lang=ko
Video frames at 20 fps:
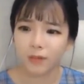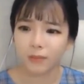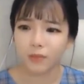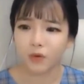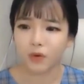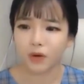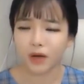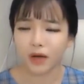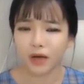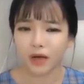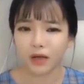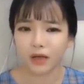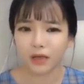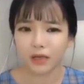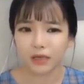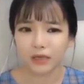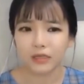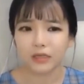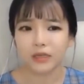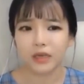뭔가
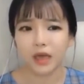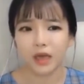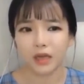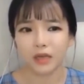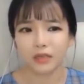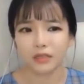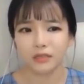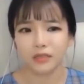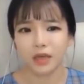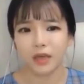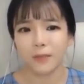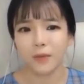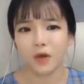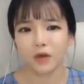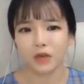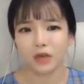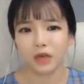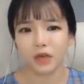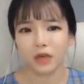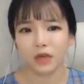이에 이 세
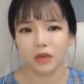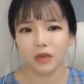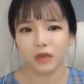명이